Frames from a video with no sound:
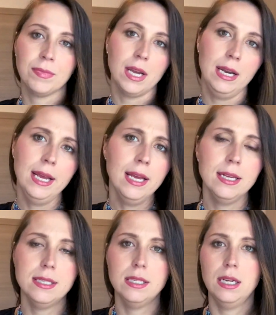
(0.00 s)

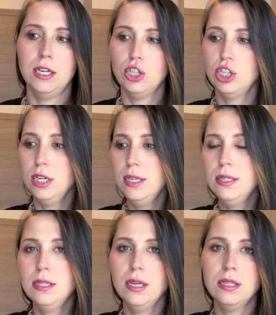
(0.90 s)
леггинсы или
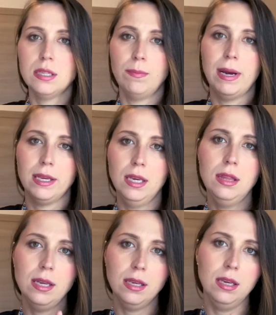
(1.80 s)
джинсы, сапоги
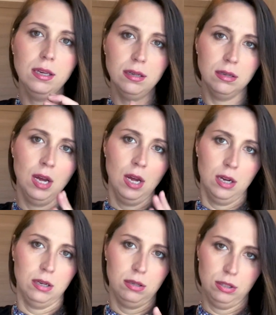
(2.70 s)
такие
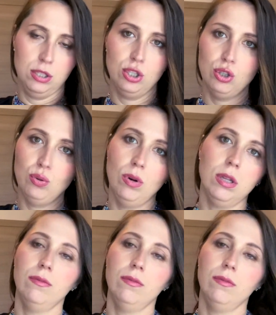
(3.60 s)
э, тяжелые.